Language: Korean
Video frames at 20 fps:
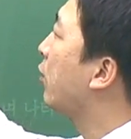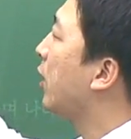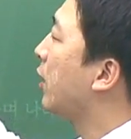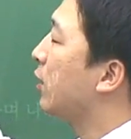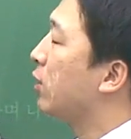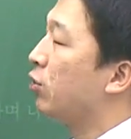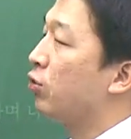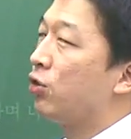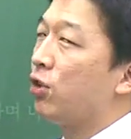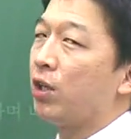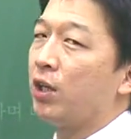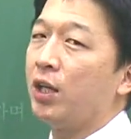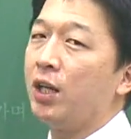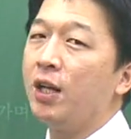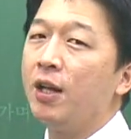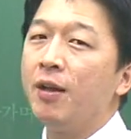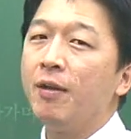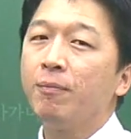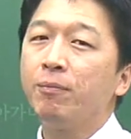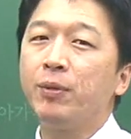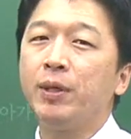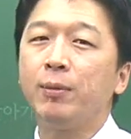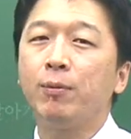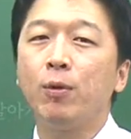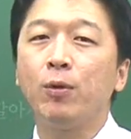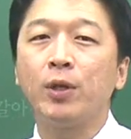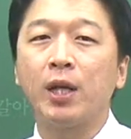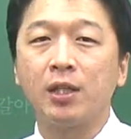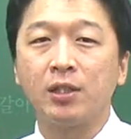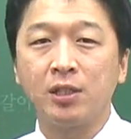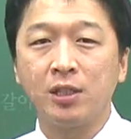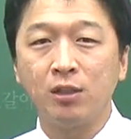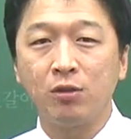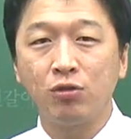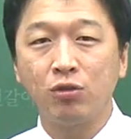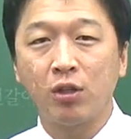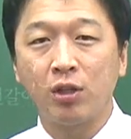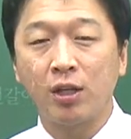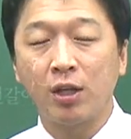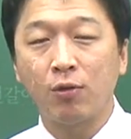되는 수열을 피보나치
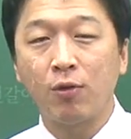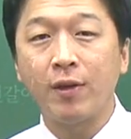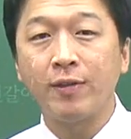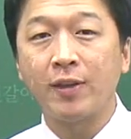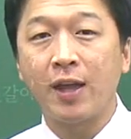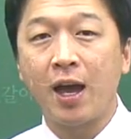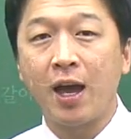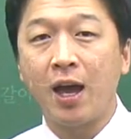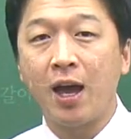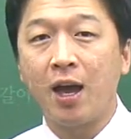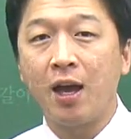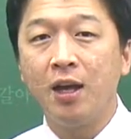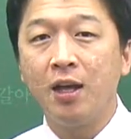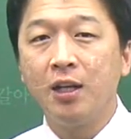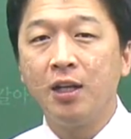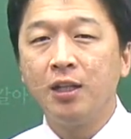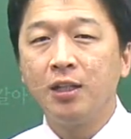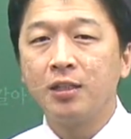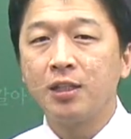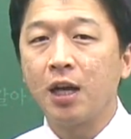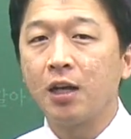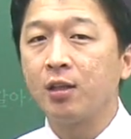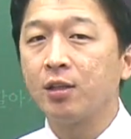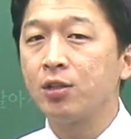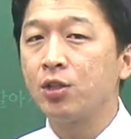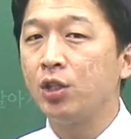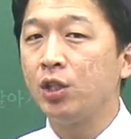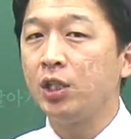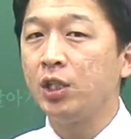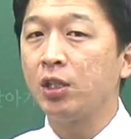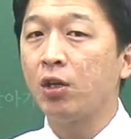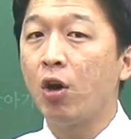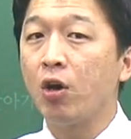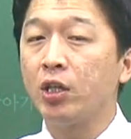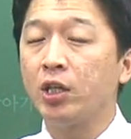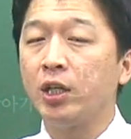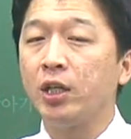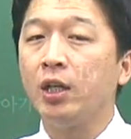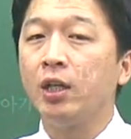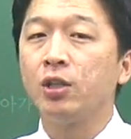수열이라고 한다. 자, 그래서
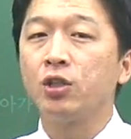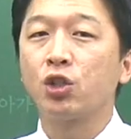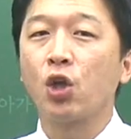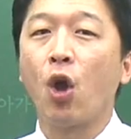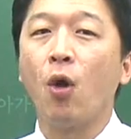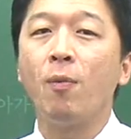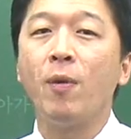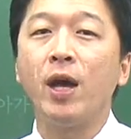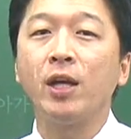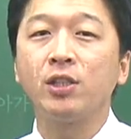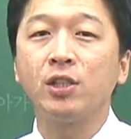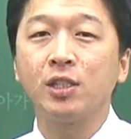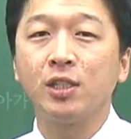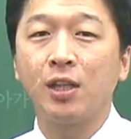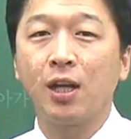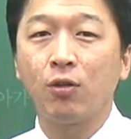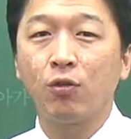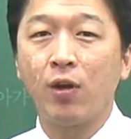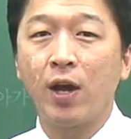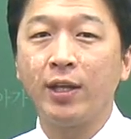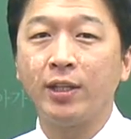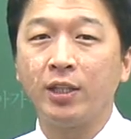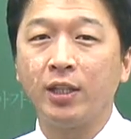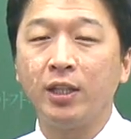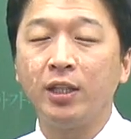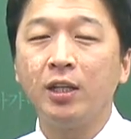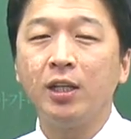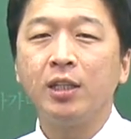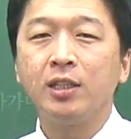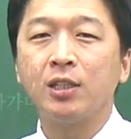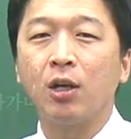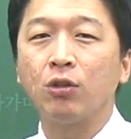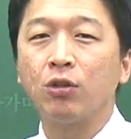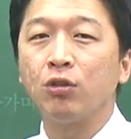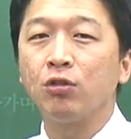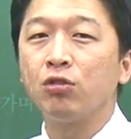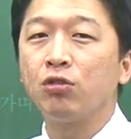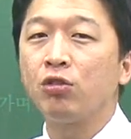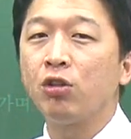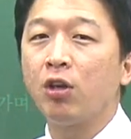이거를 점화식이라고 하는 자,
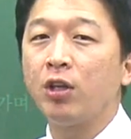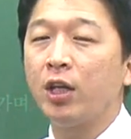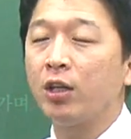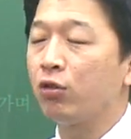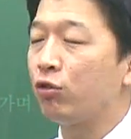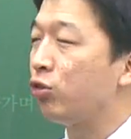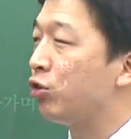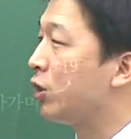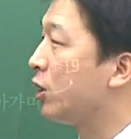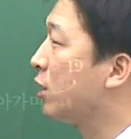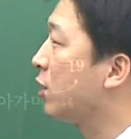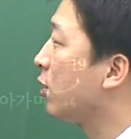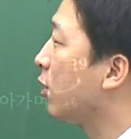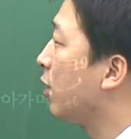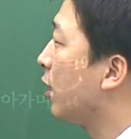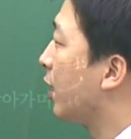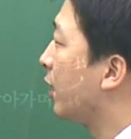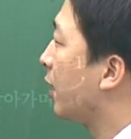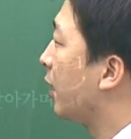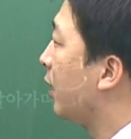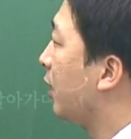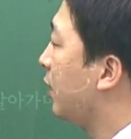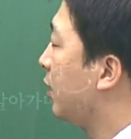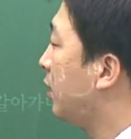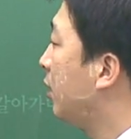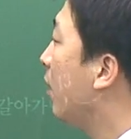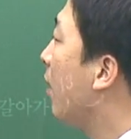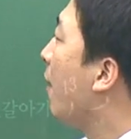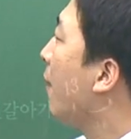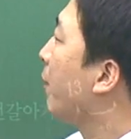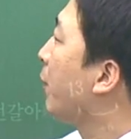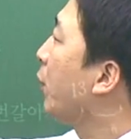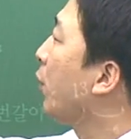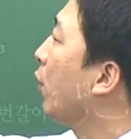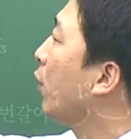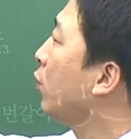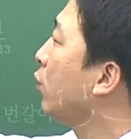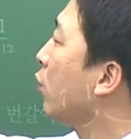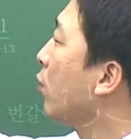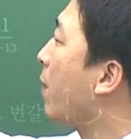어떤 수열의 규칙성을 나타내는
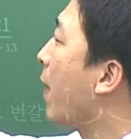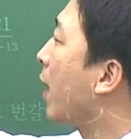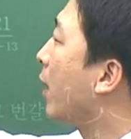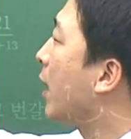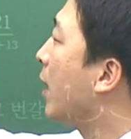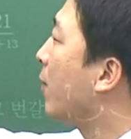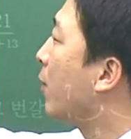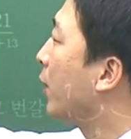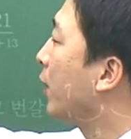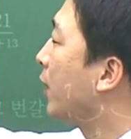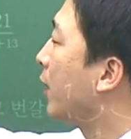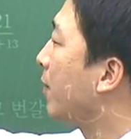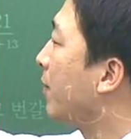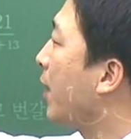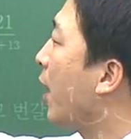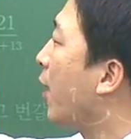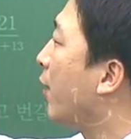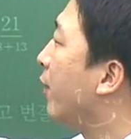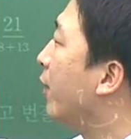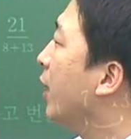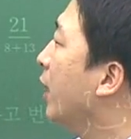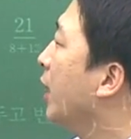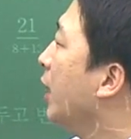표현으로 바꿔보게 되면